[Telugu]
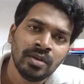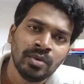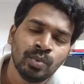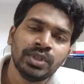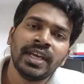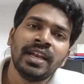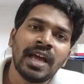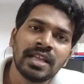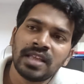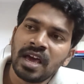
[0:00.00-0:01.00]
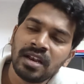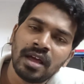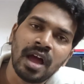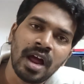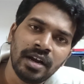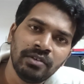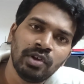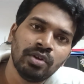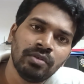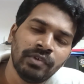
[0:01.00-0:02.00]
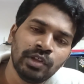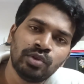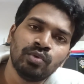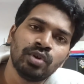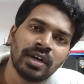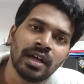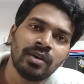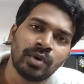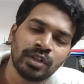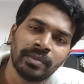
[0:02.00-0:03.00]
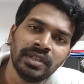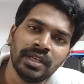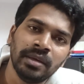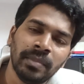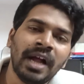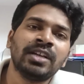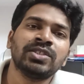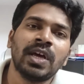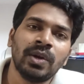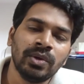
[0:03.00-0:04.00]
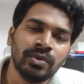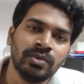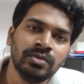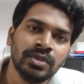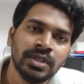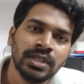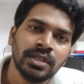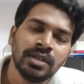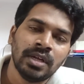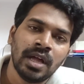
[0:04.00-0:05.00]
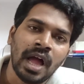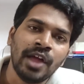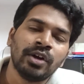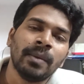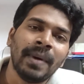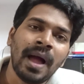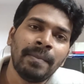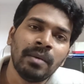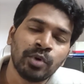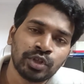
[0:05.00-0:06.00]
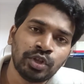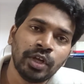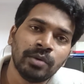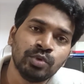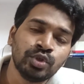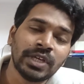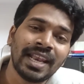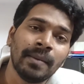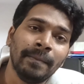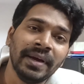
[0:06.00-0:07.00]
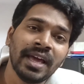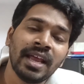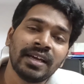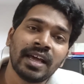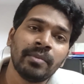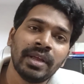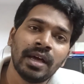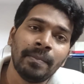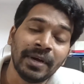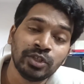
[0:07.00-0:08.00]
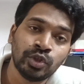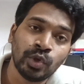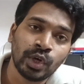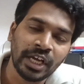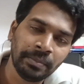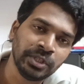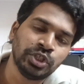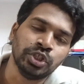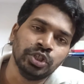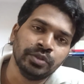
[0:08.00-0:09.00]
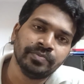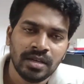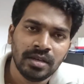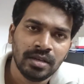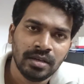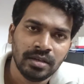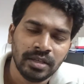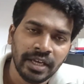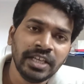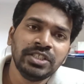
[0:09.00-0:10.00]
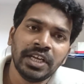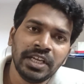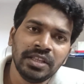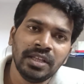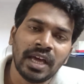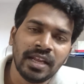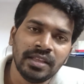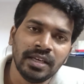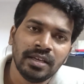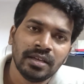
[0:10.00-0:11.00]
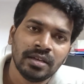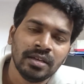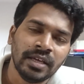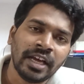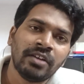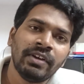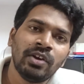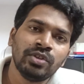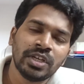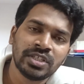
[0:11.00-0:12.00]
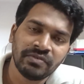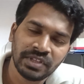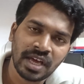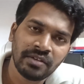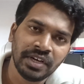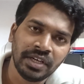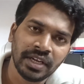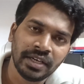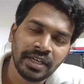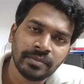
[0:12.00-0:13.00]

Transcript: ఉదయాన్నే ఆ దారుణ ఆ అడవిలో వెళుతూ ఉన్న కొంతమంది బాటసారులకు ఆ యొక్క పాప మృతదేహము చాలా భయానకరమైన పరిస్థితిలో కనిపించింది ఏం జరిగింది అనేది ఎంక్వైరీలో తెలిసిన విధానం ఏంటి అంటే